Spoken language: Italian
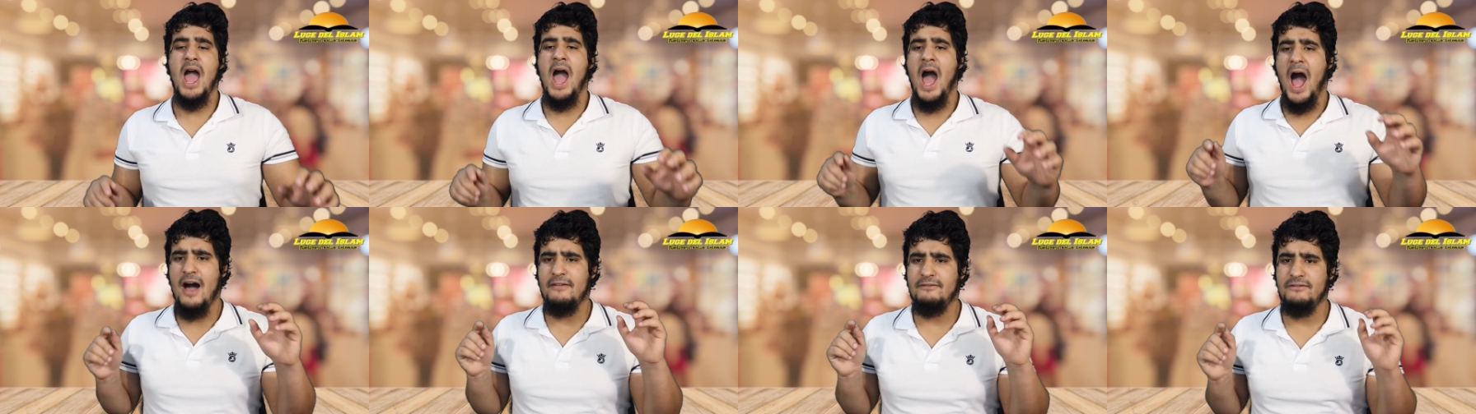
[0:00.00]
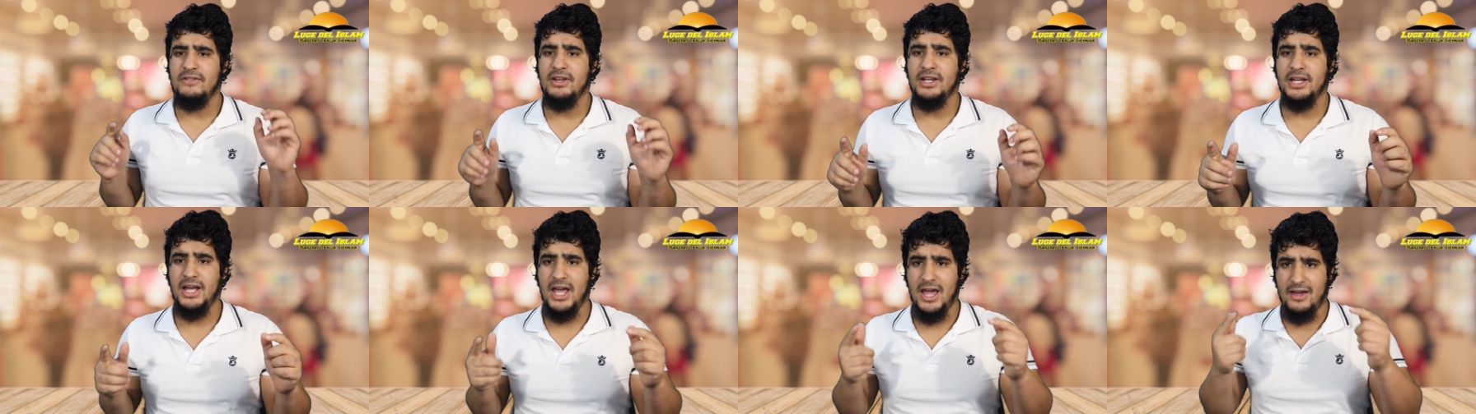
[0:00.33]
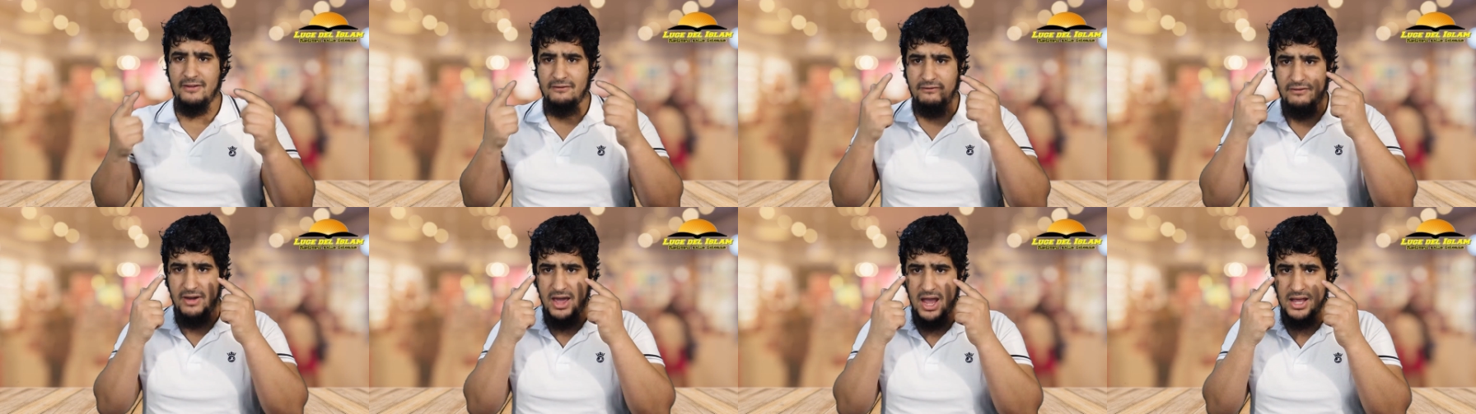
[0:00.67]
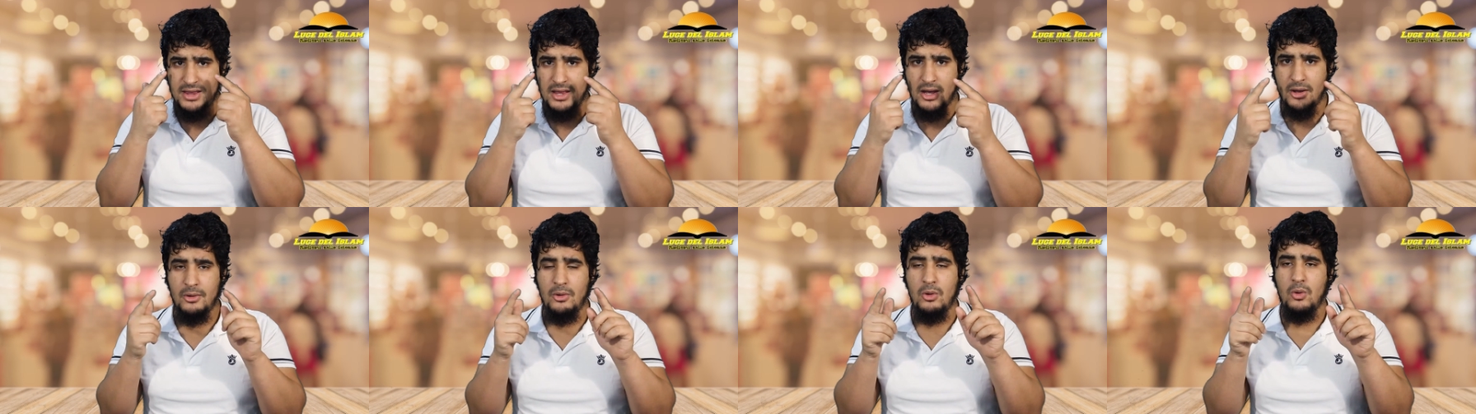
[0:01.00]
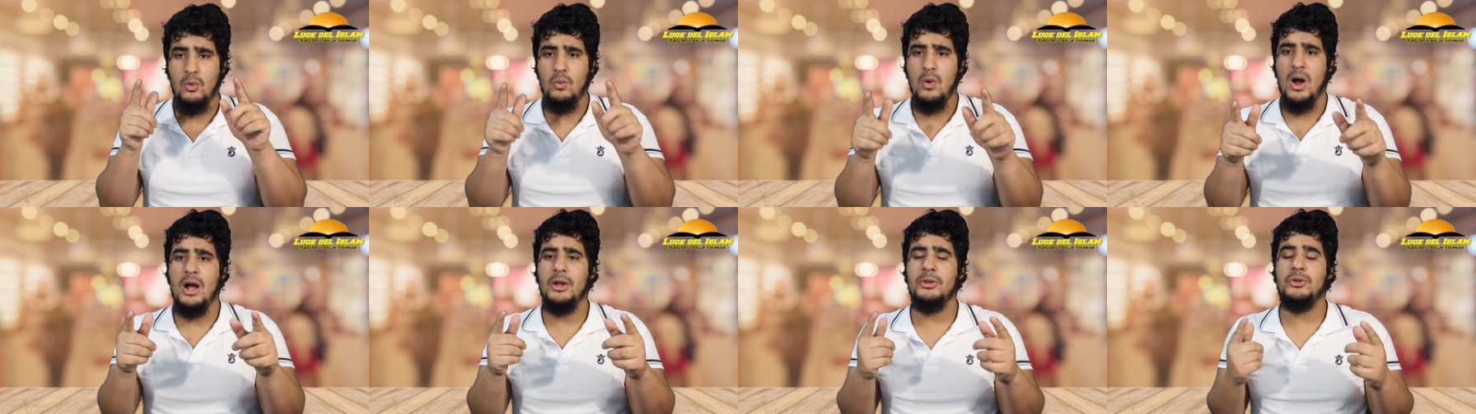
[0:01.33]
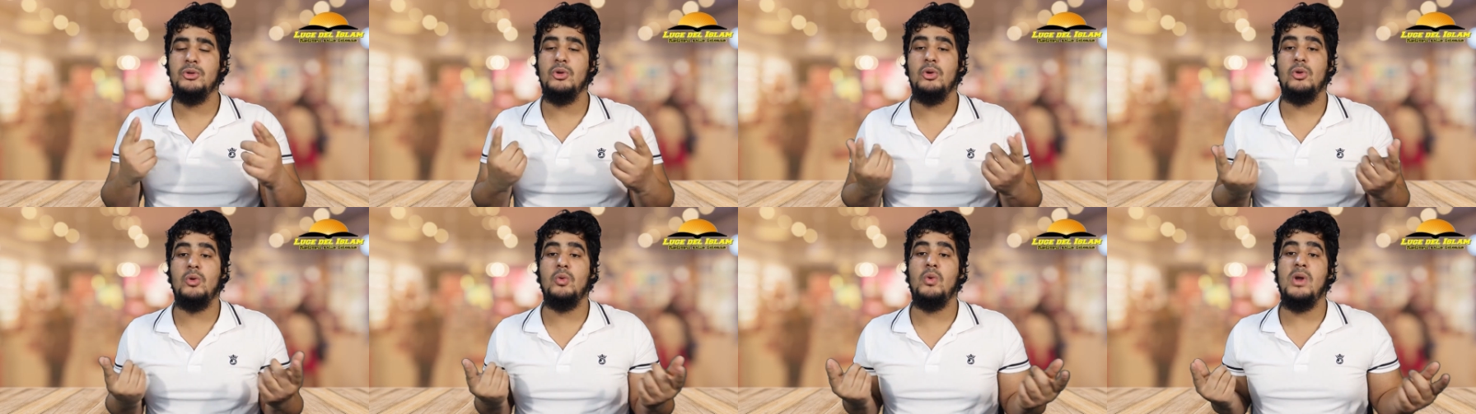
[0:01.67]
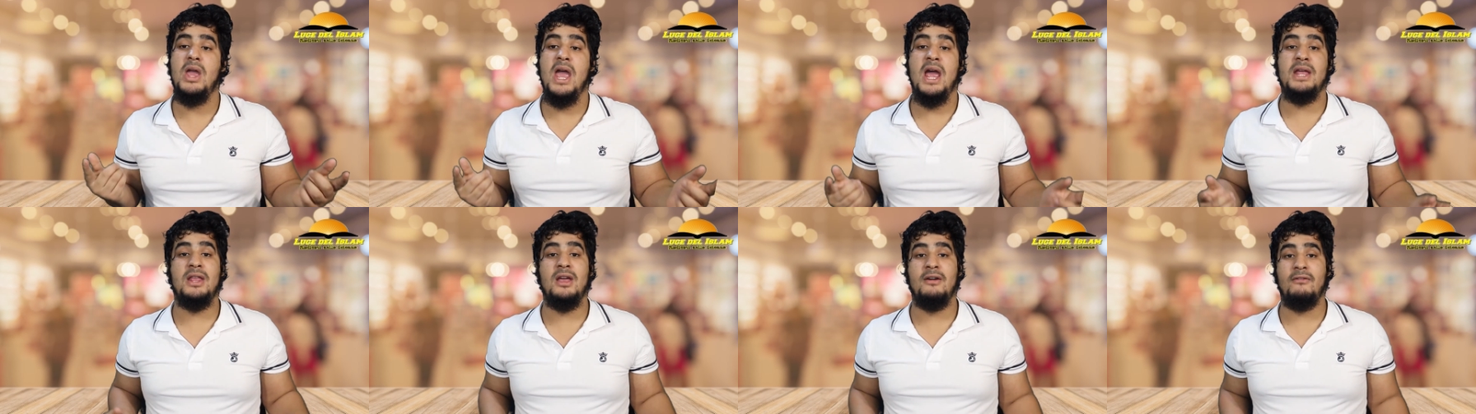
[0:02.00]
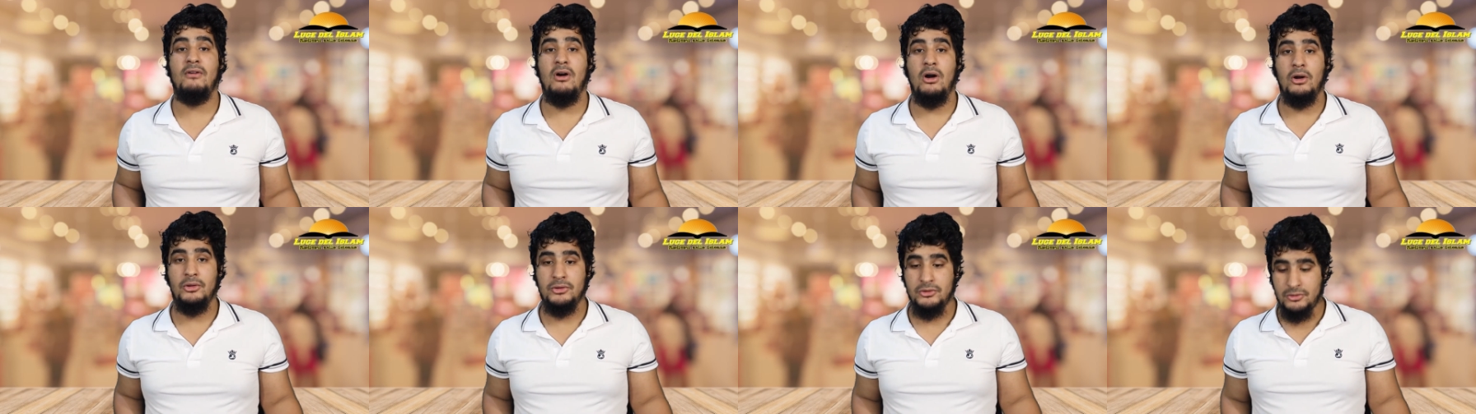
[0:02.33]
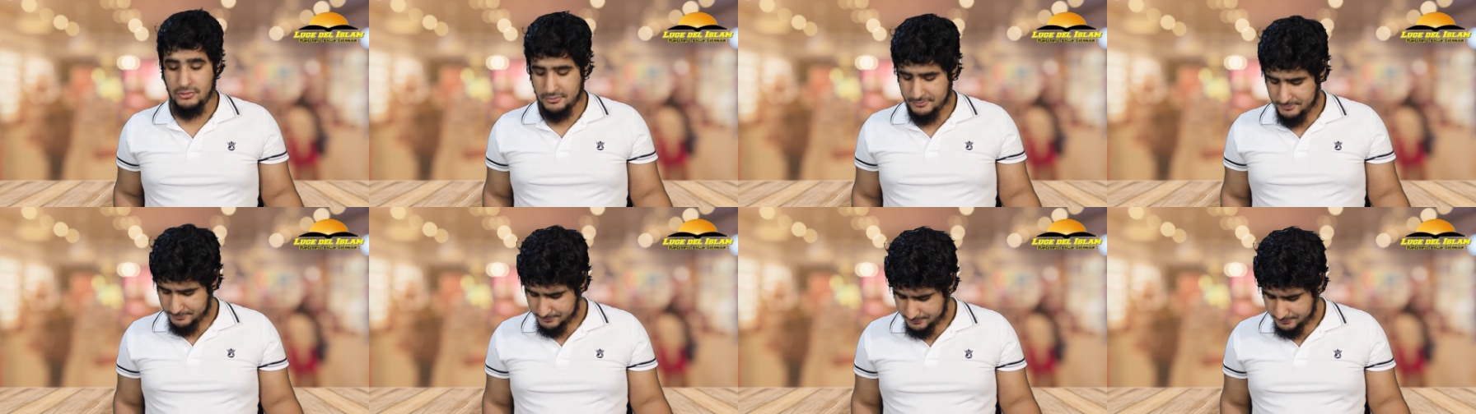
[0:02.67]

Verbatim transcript: affinché vedano quanto lui è devoto.